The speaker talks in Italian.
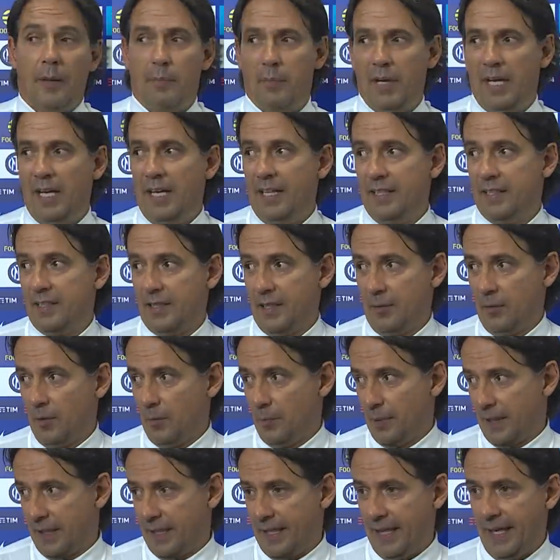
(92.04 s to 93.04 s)
Bellissimo
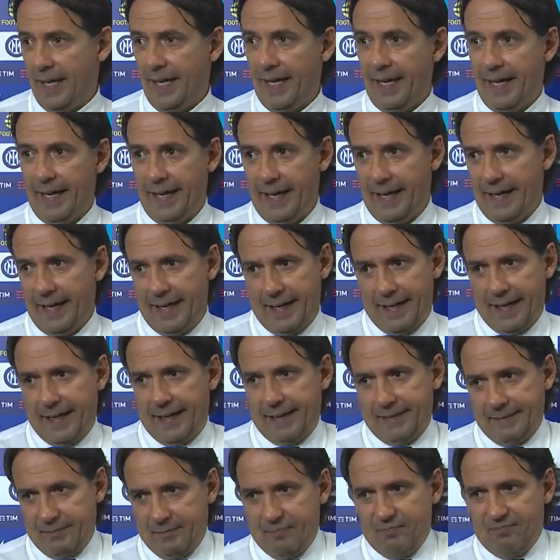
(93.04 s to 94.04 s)

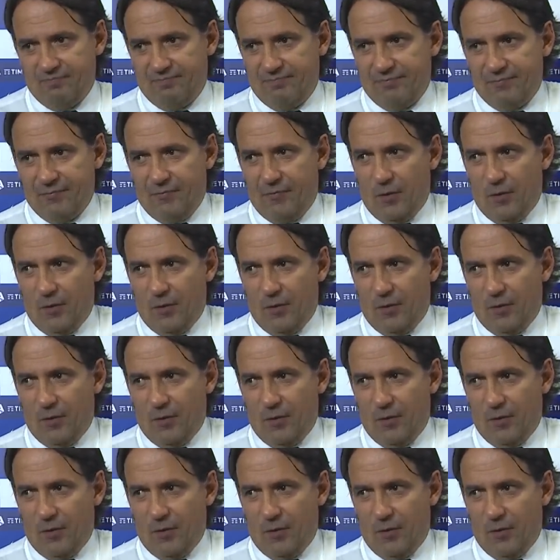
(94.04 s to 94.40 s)
perché mm,